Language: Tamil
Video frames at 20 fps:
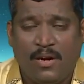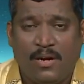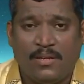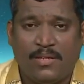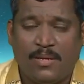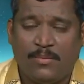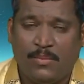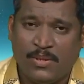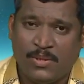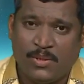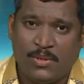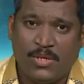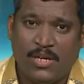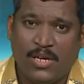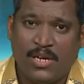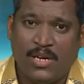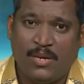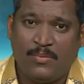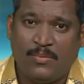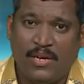அந்த அம்மா
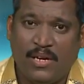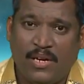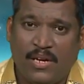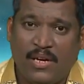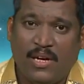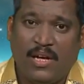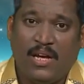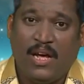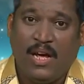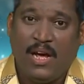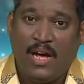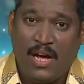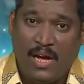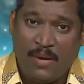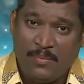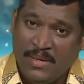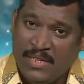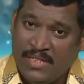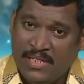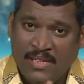சொன்னாங்களாமா
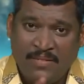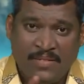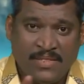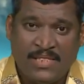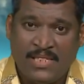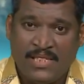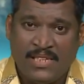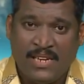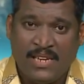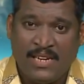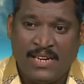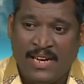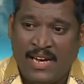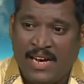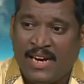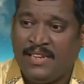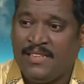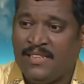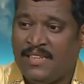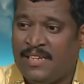அமைதின்னு வச்சிருக்கீங்க
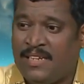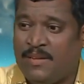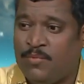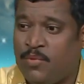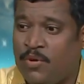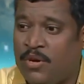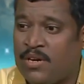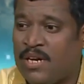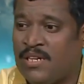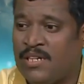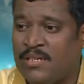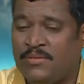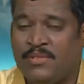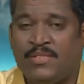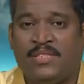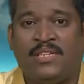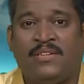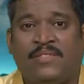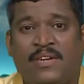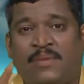அடுத்து என்ன போராட்டம்னு
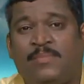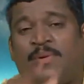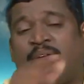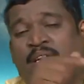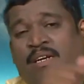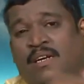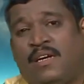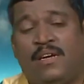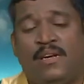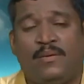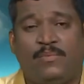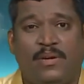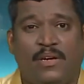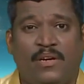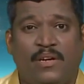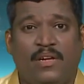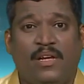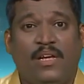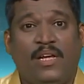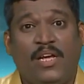வச்சிருக்கீங்க வரமாட்டேன்னாங்களாமா
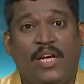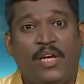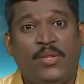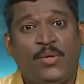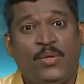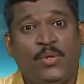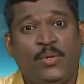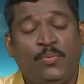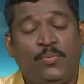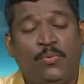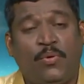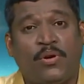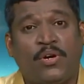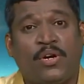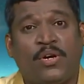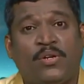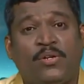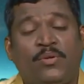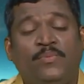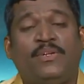எதுக்கு
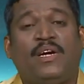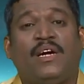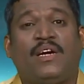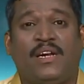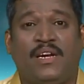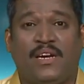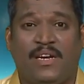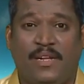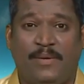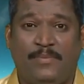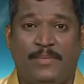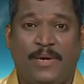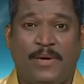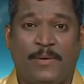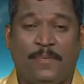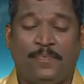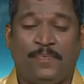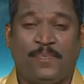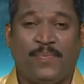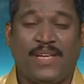போராடணும்னு கேட்குறாங்களாமா
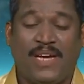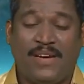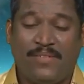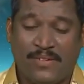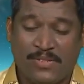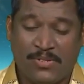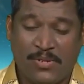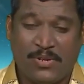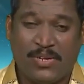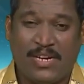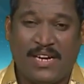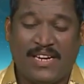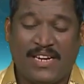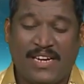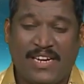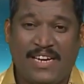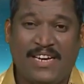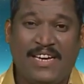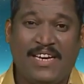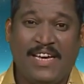அவங்க சொல்றாங்க
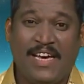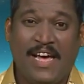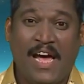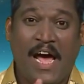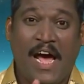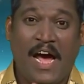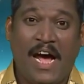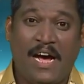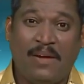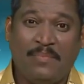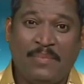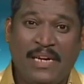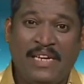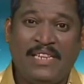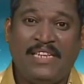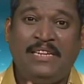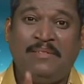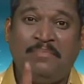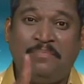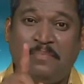
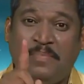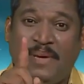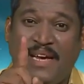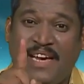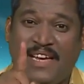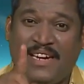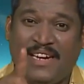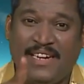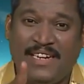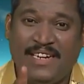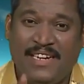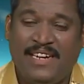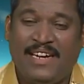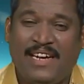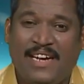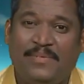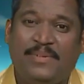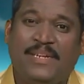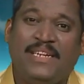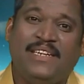அமைதி பேரணி
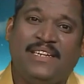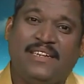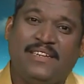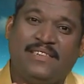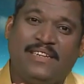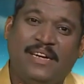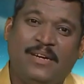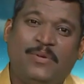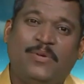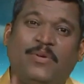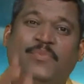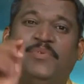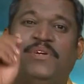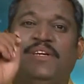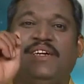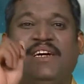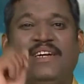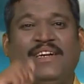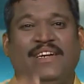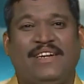அப்படின்னு இருந்தா
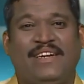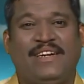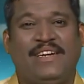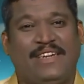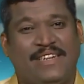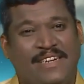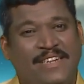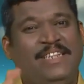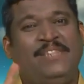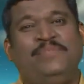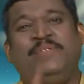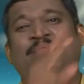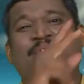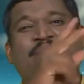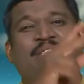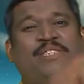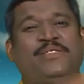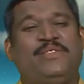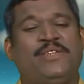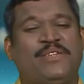கூப்பிடுங்கன்னாங்களாம் ரெண்டுமே
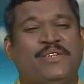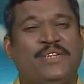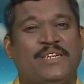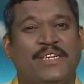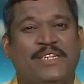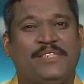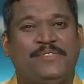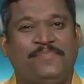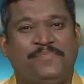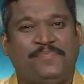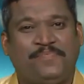பாசிட்டிவா இருக்கணுங்க